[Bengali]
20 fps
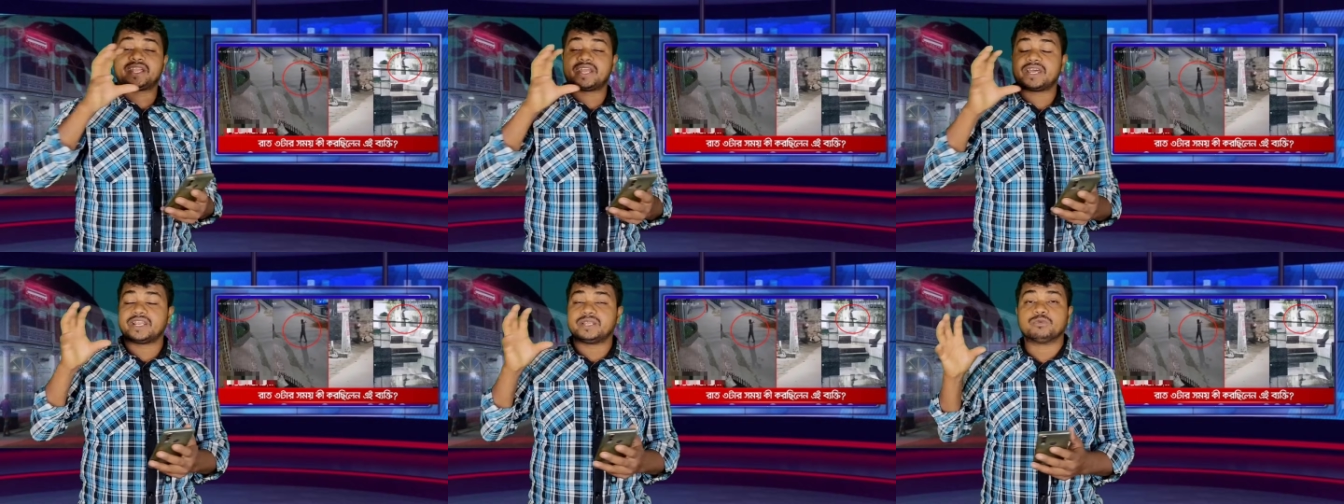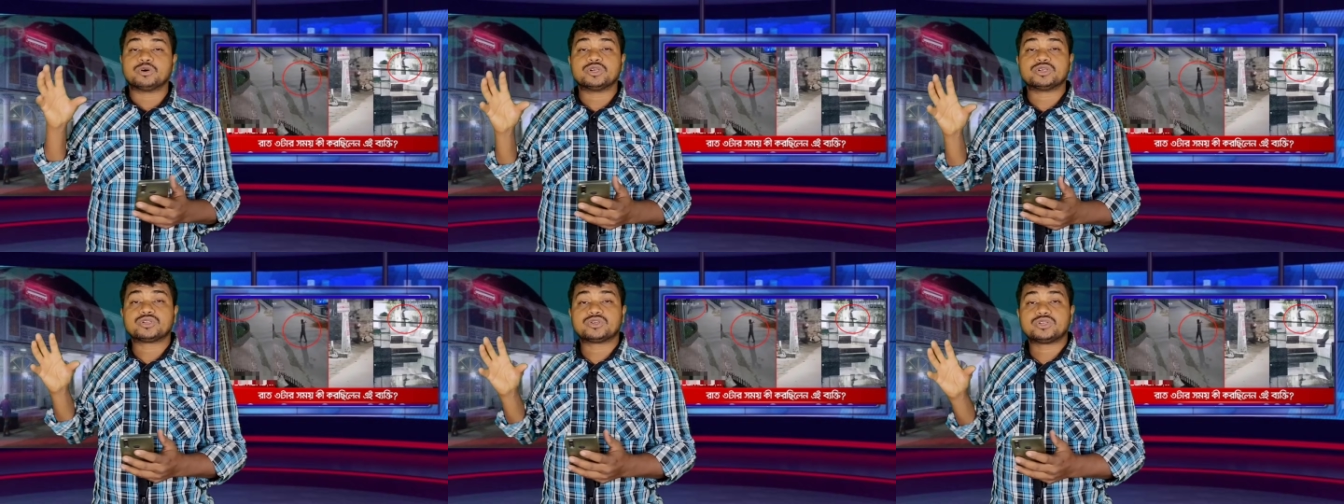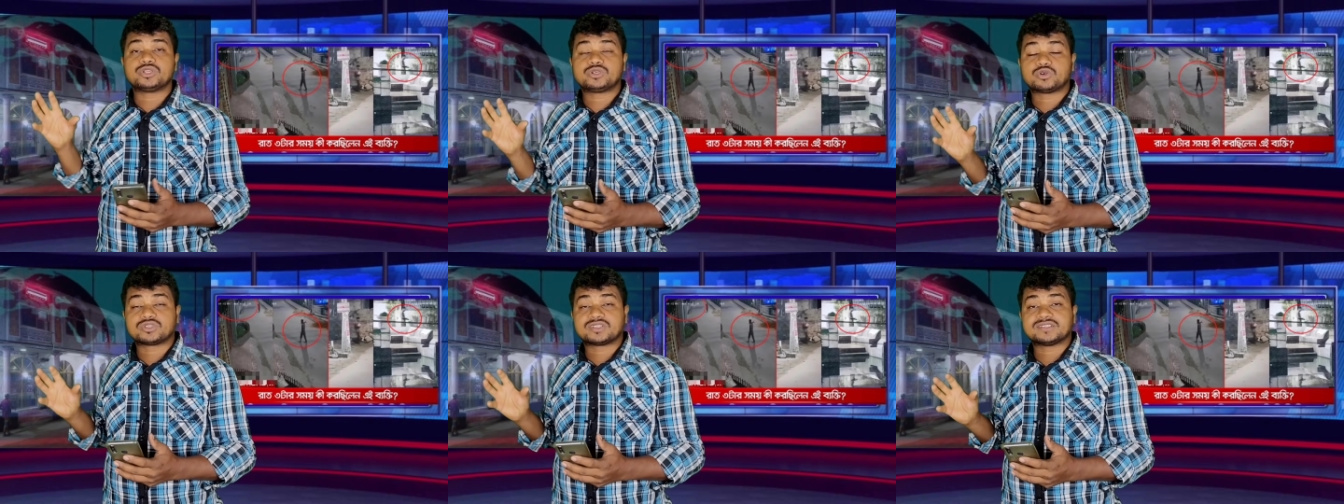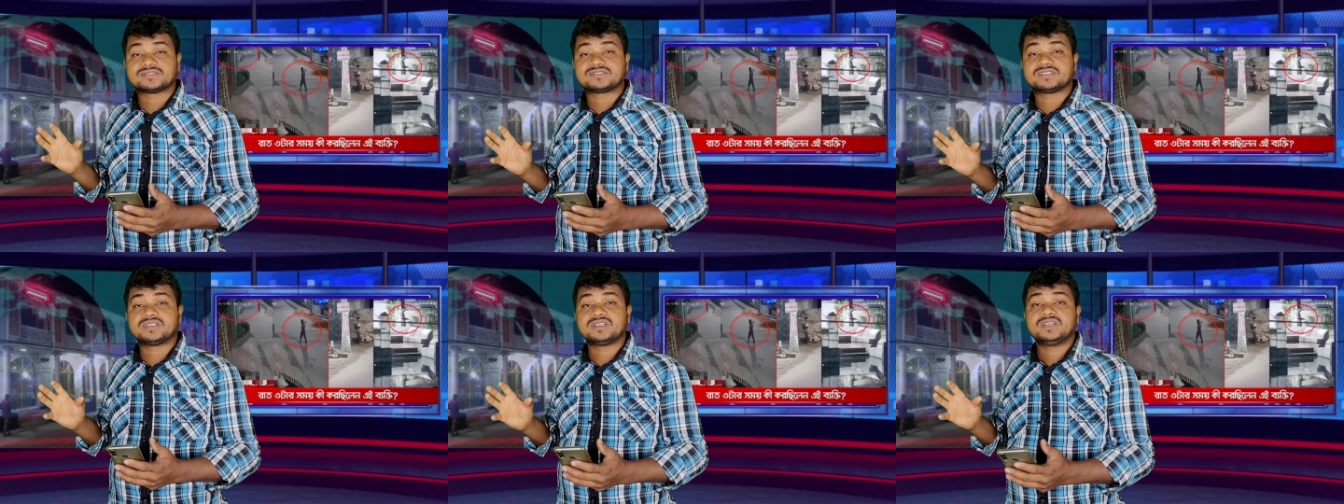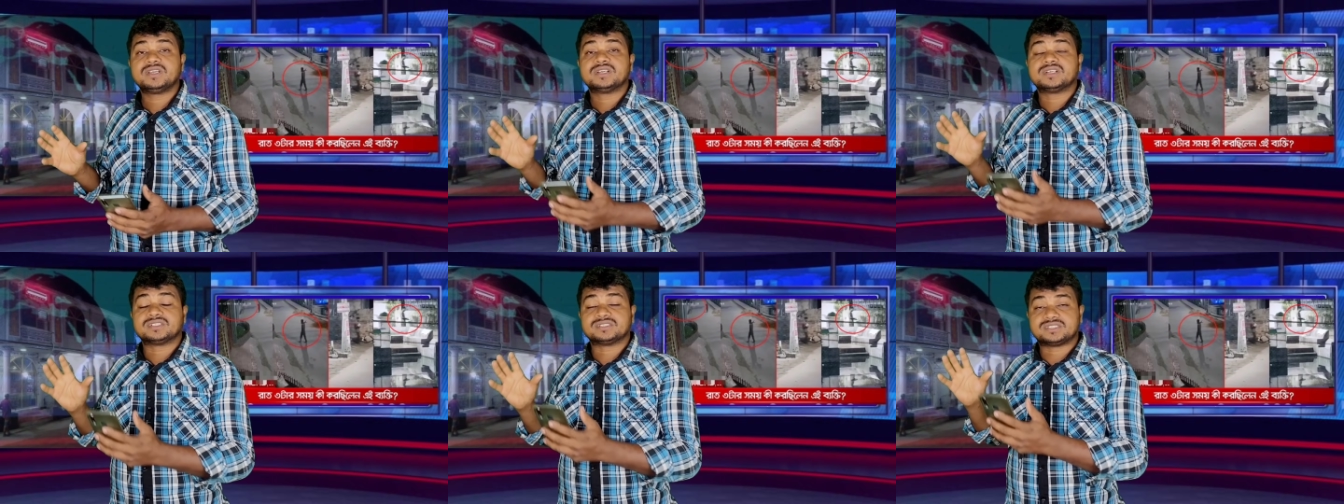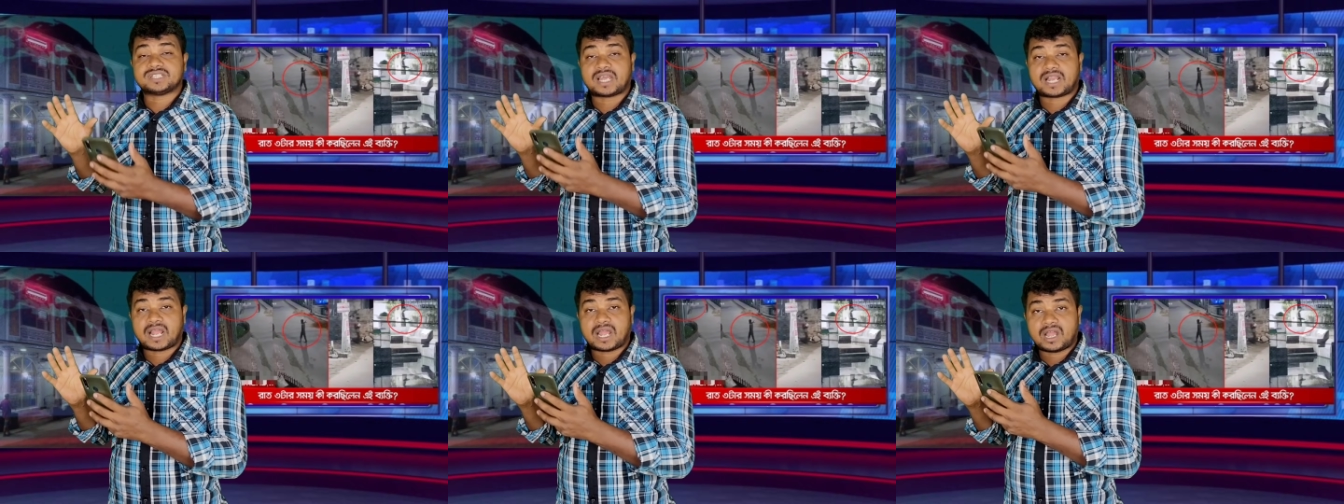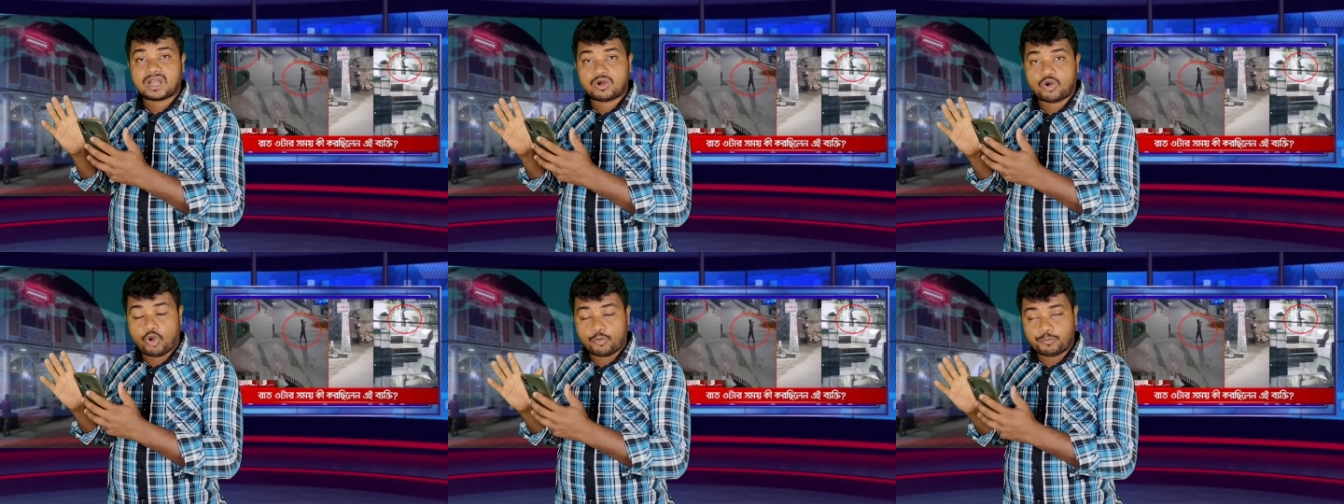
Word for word: এখানে মনিটরি করতেছে যারা